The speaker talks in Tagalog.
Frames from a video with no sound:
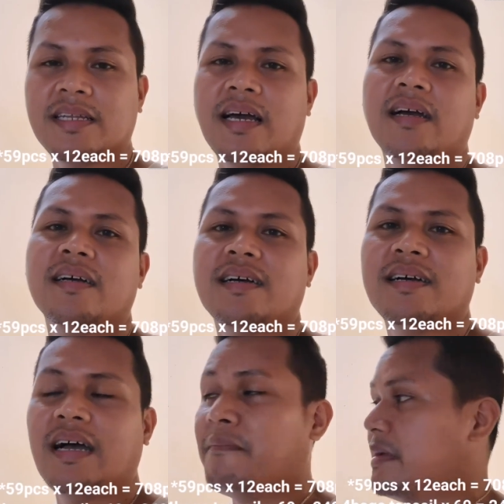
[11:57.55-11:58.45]
silang.
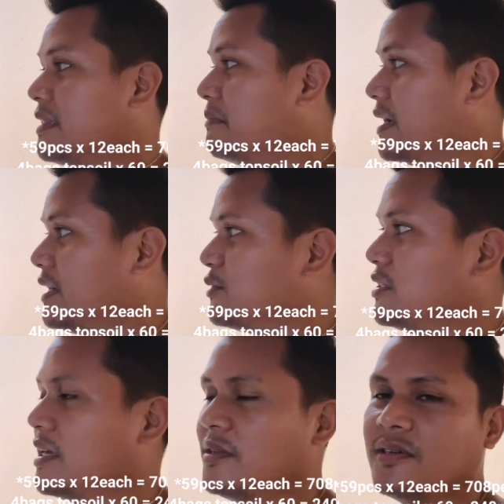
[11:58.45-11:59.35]
Apat na peraso
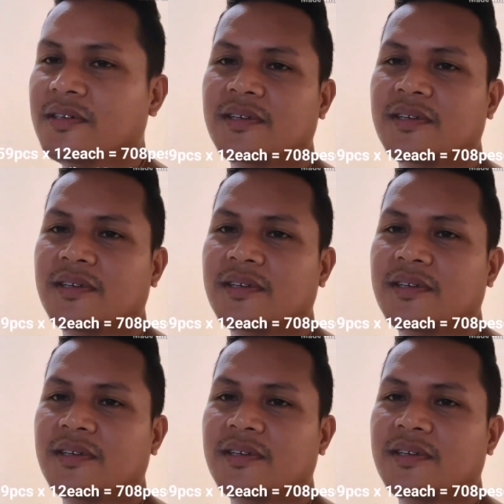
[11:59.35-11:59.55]
niya, no?